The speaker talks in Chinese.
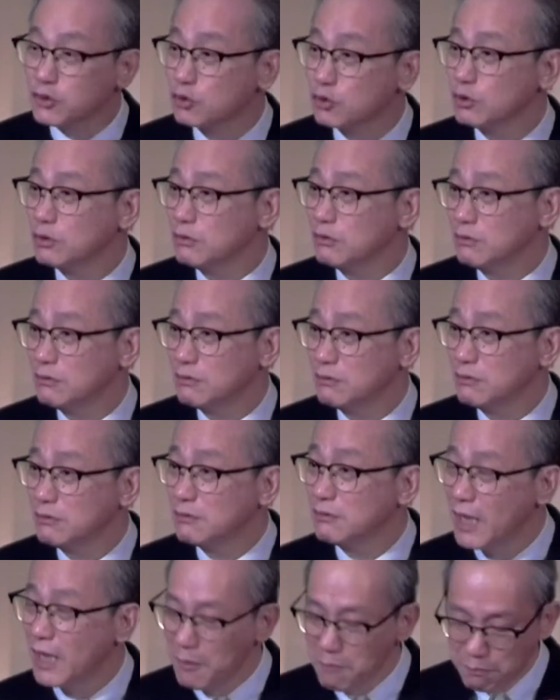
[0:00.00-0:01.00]
耶稣、
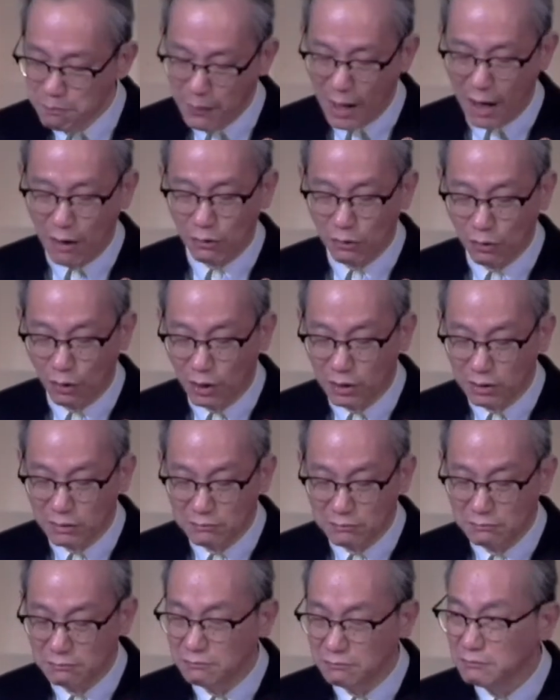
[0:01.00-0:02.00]
连保
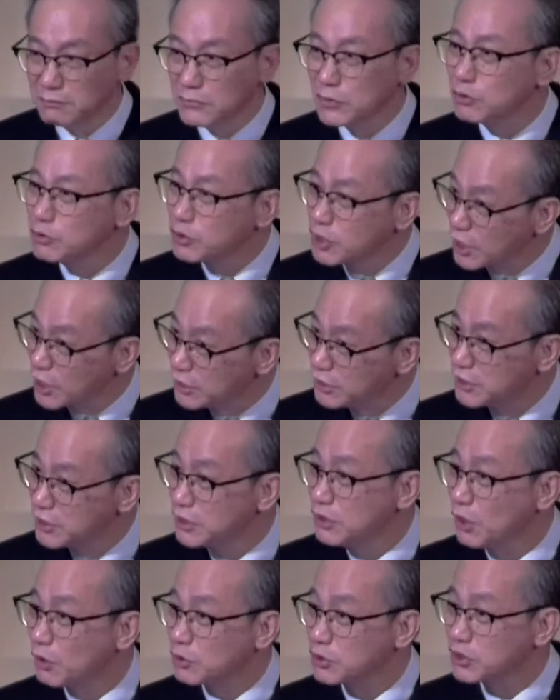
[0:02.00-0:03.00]
罗都
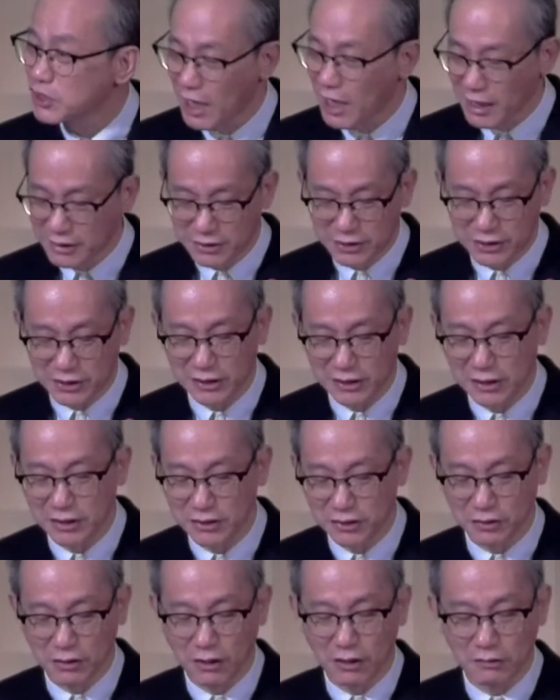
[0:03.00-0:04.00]
曾经有伤
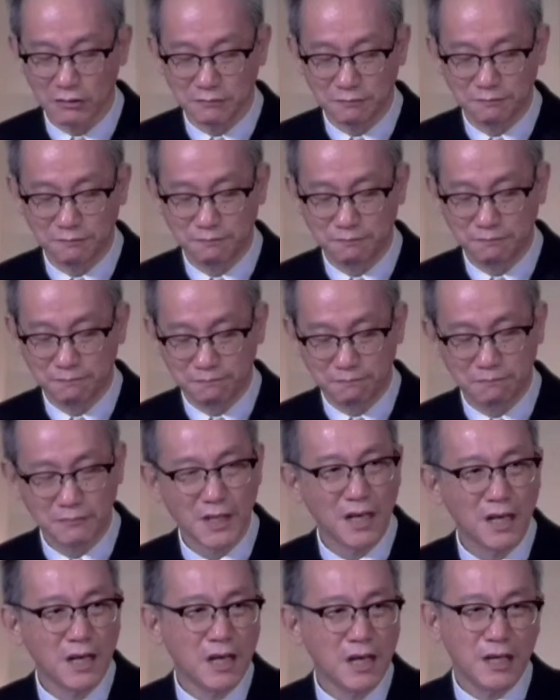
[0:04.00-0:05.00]
心的时候。
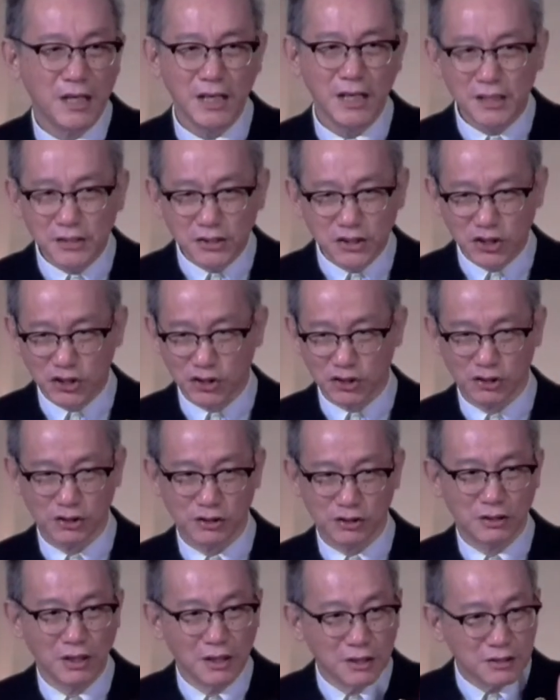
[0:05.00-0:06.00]
因
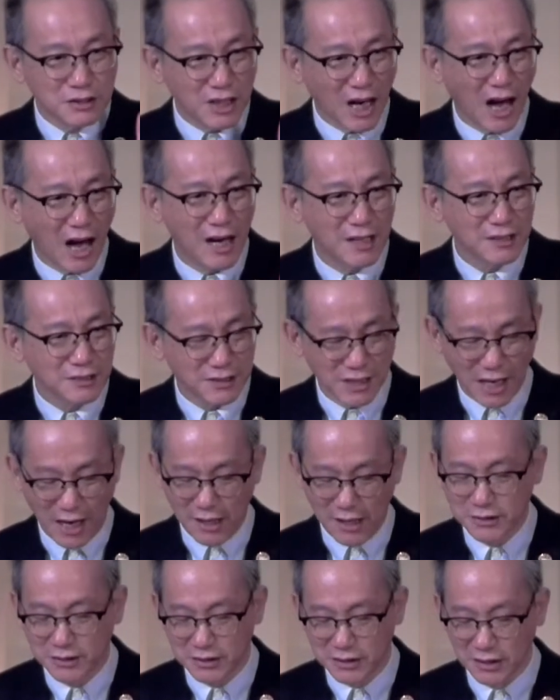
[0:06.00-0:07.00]
此，常
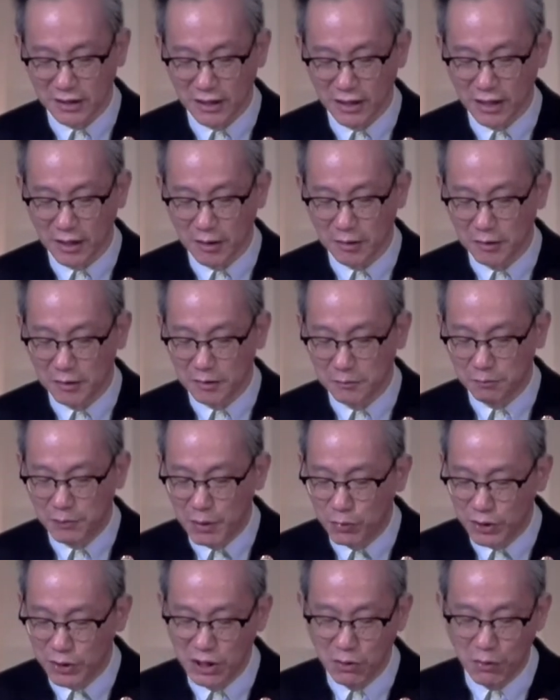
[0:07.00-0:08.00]
常喜
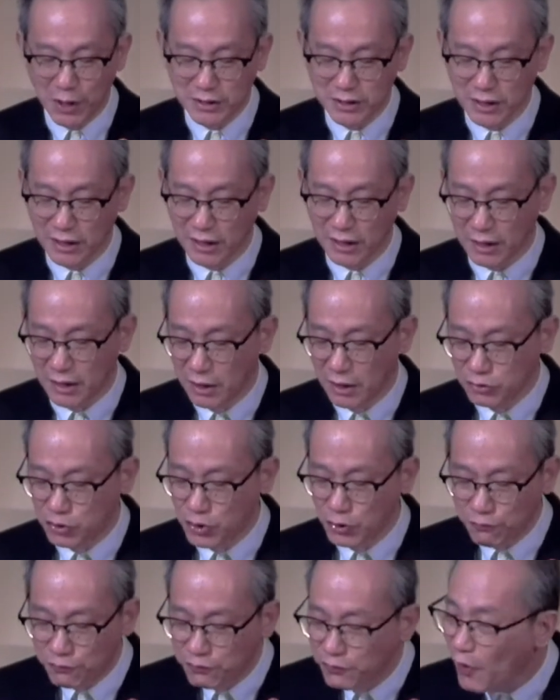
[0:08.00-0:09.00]
乐，并不意味着
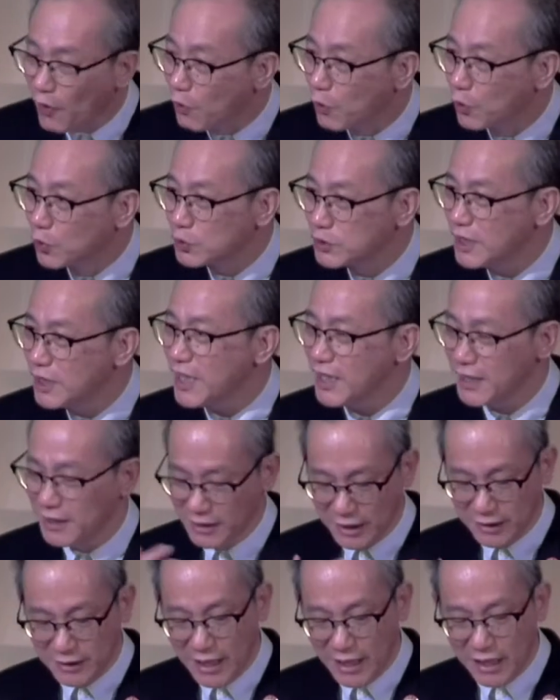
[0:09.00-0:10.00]
去否
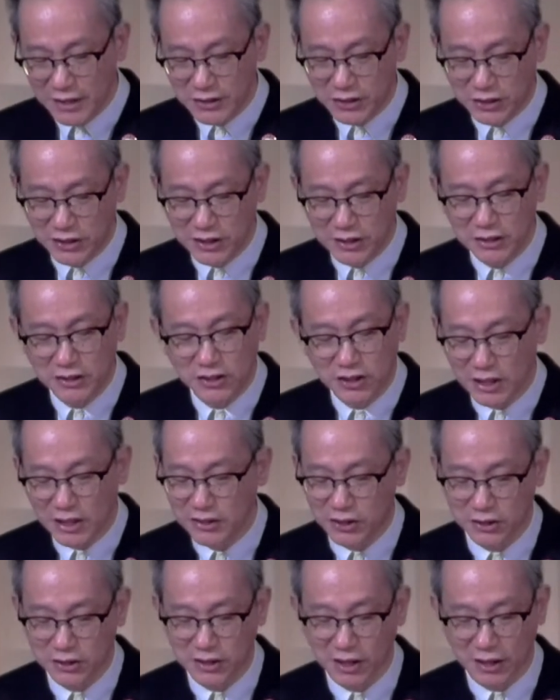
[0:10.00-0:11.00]
定你内心
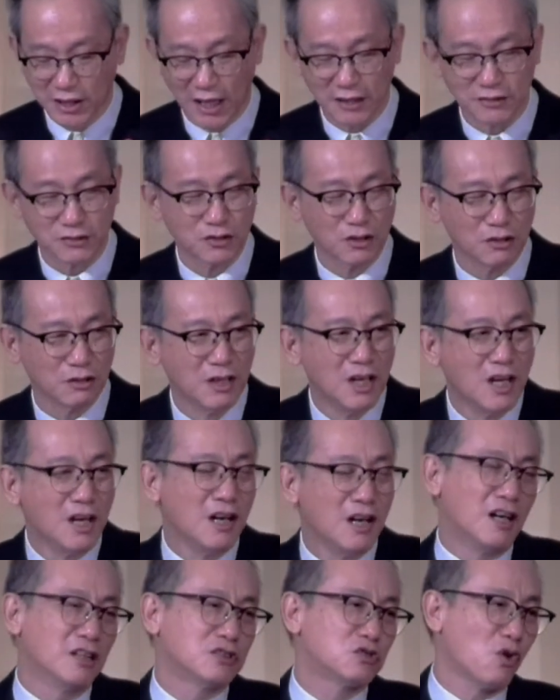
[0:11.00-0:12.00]
真实的感受，
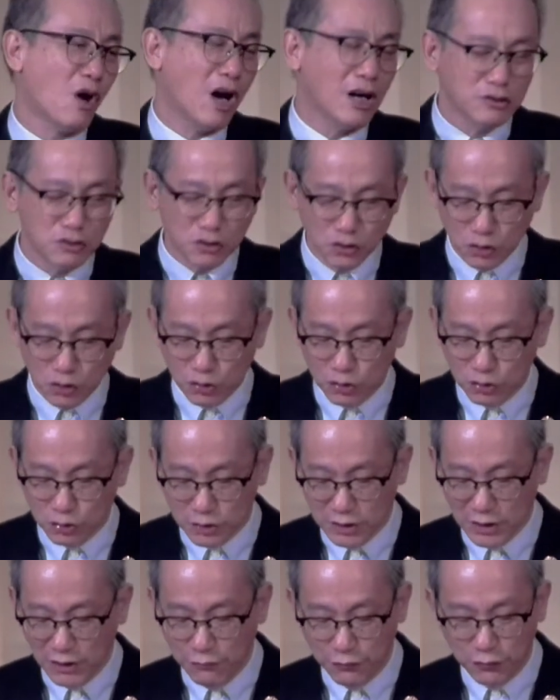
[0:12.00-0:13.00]
而装
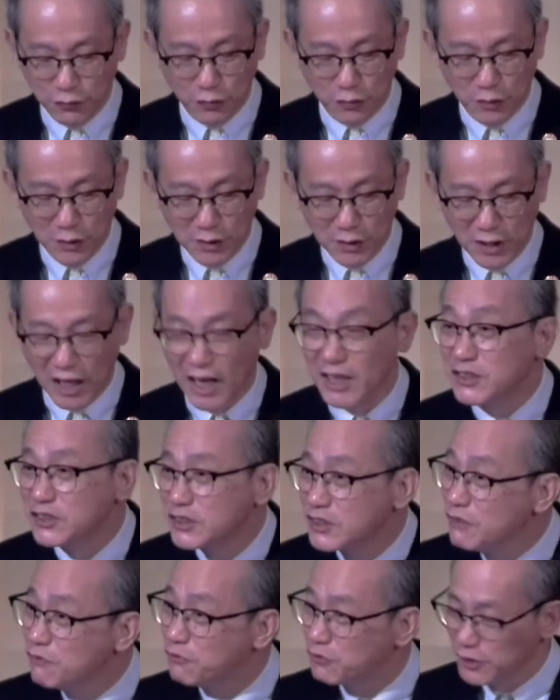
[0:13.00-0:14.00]
出一副
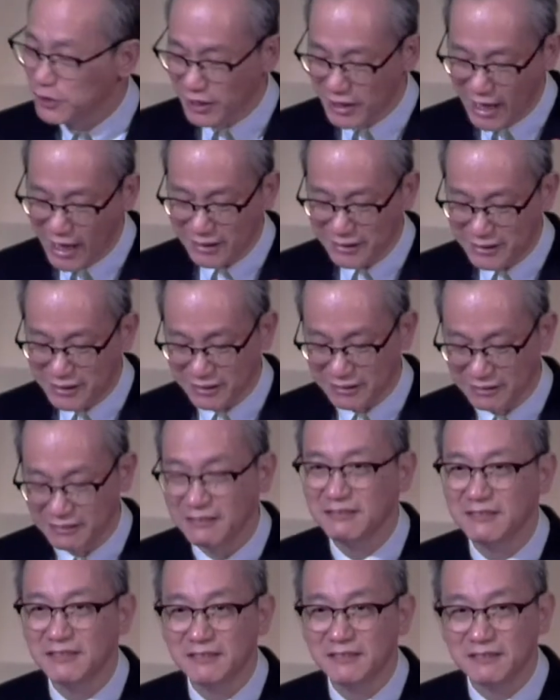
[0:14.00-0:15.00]
很幸福的样
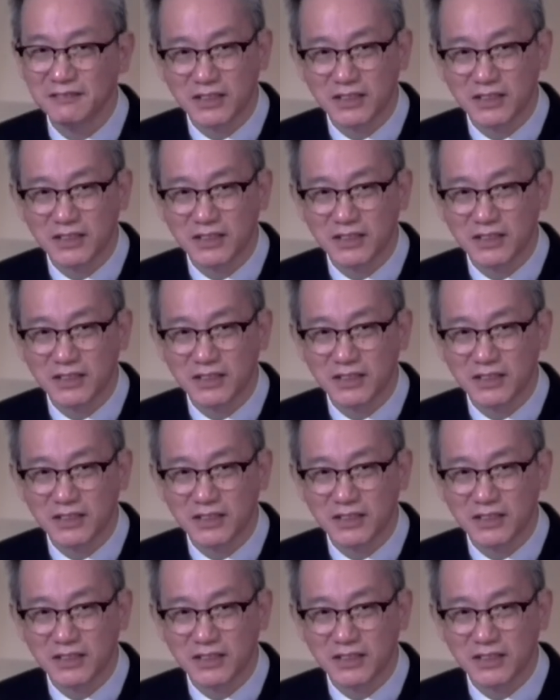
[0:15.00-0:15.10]
子。